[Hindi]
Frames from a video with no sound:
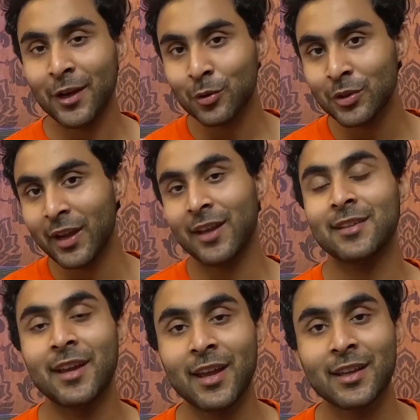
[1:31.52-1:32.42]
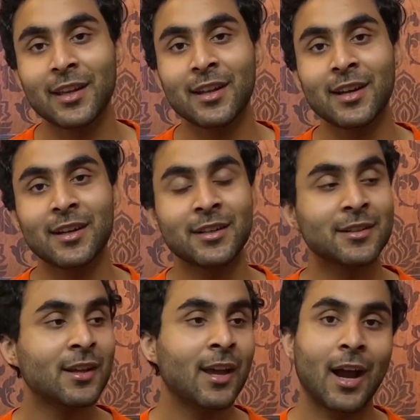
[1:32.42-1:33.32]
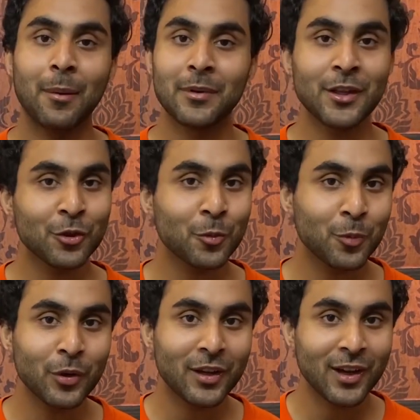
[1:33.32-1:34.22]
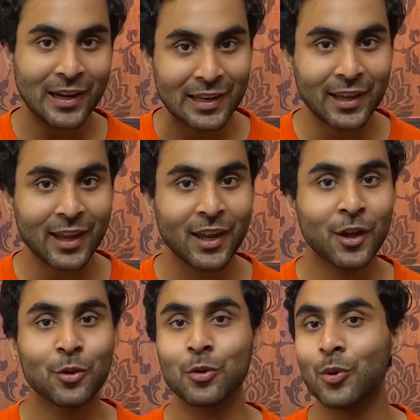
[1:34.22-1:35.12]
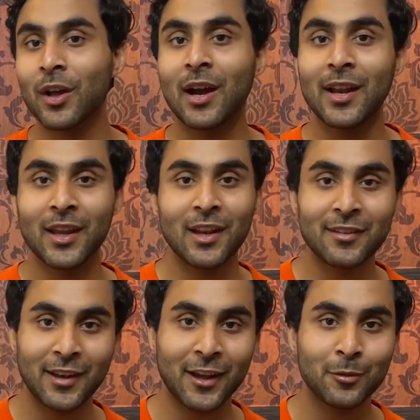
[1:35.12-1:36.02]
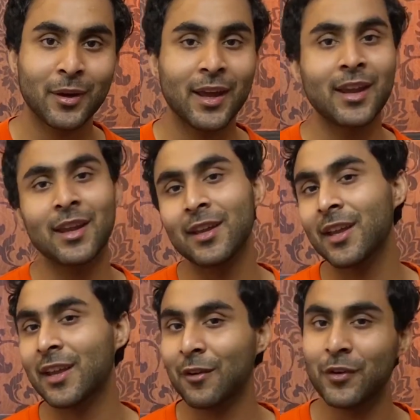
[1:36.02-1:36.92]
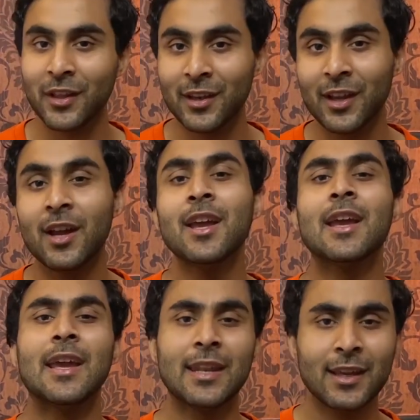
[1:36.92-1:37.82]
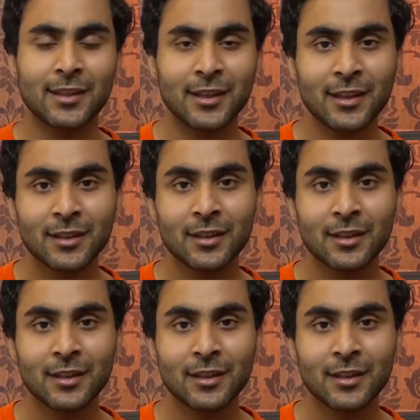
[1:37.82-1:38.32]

प्लान कुछ ऐसा है कि ना अब नींद तो पूरी कर ली है तो थोड़ा खाने के लिए स्नैक्स मंगाए हैं कि कैफेटेरिया एरिया से